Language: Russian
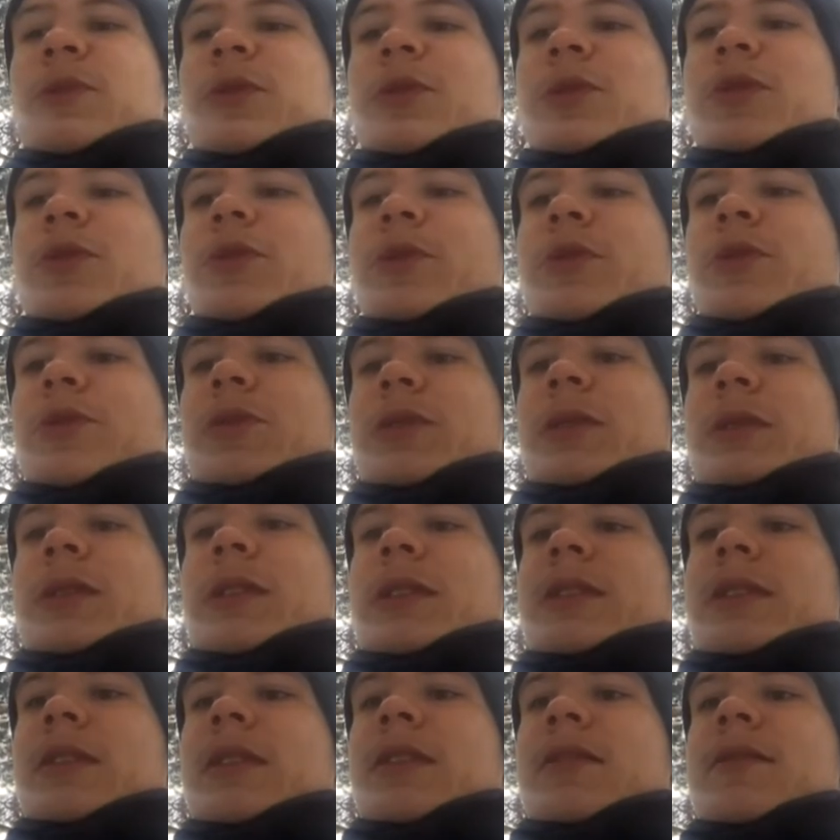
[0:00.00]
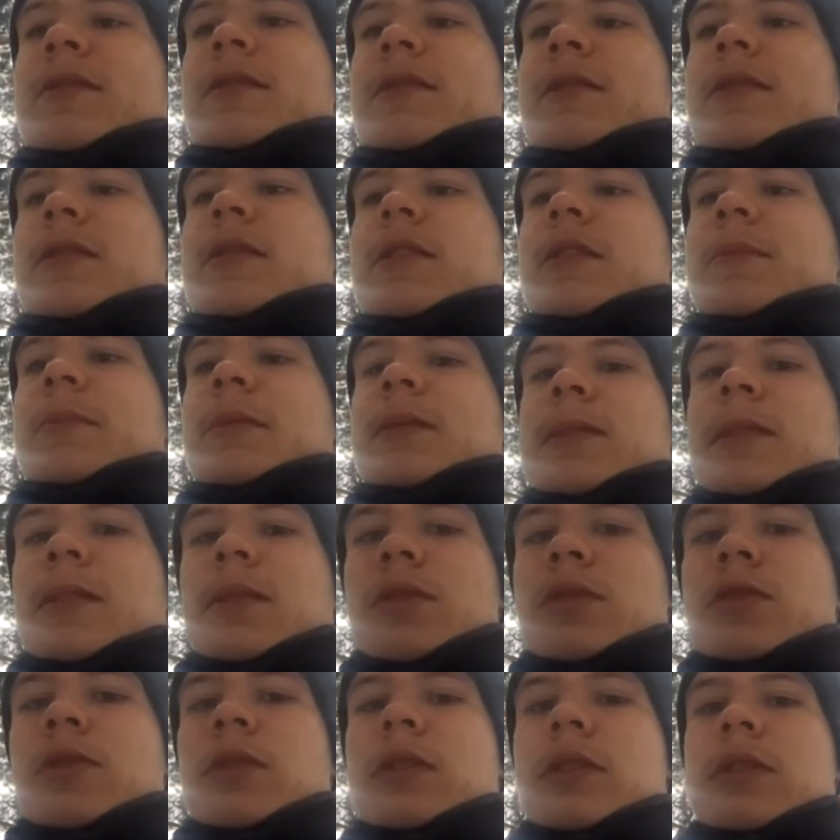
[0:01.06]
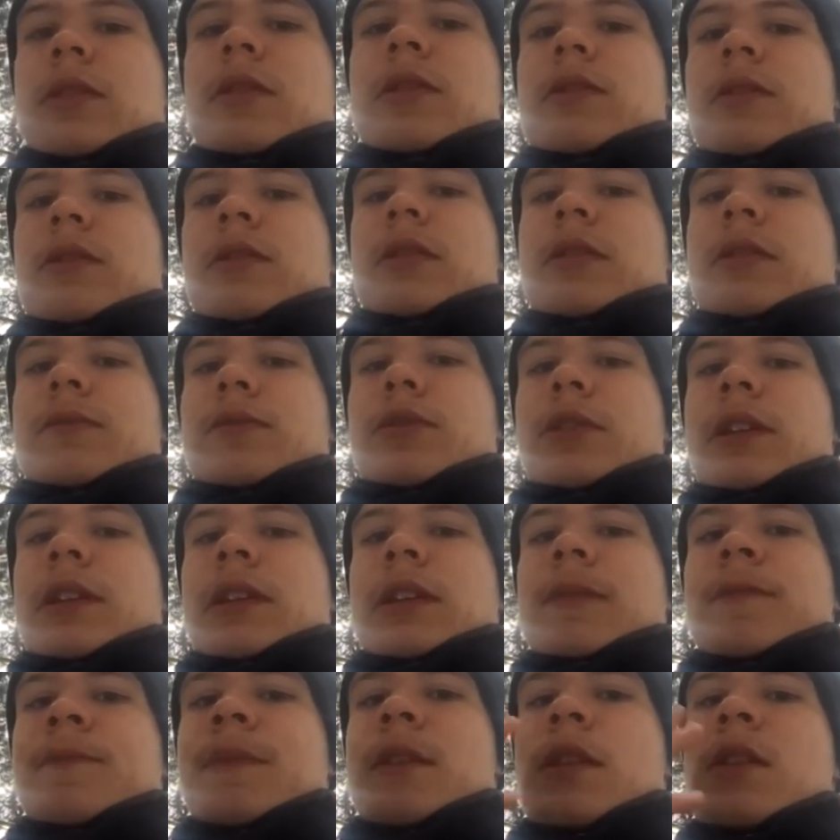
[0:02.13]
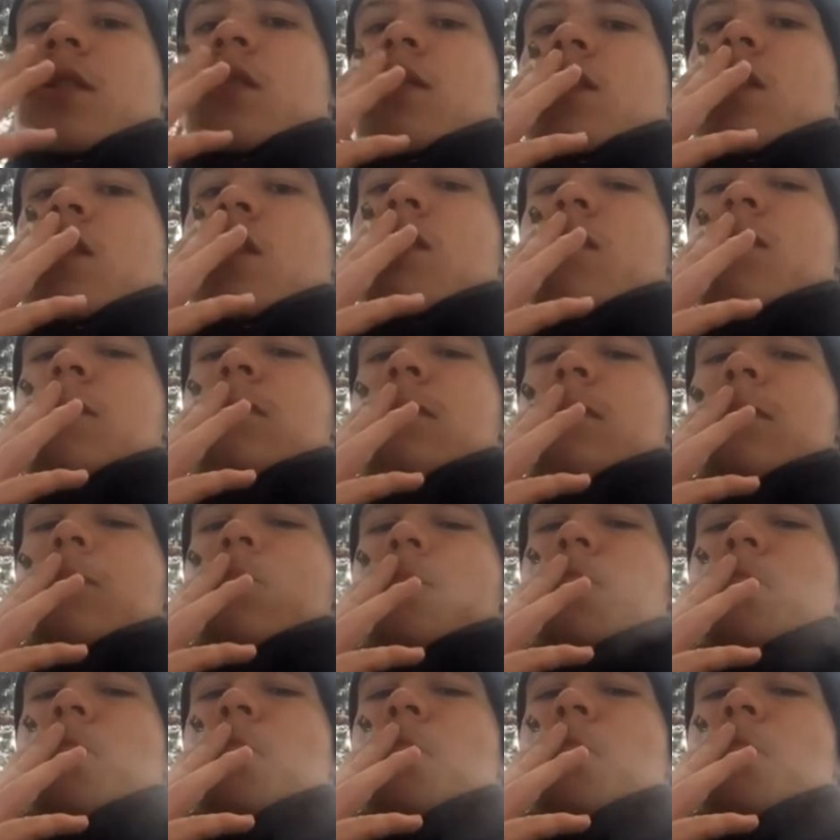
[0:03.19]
ну или тройку, если один раз зайти. Если на постоянку, то, то это двойка. Вот.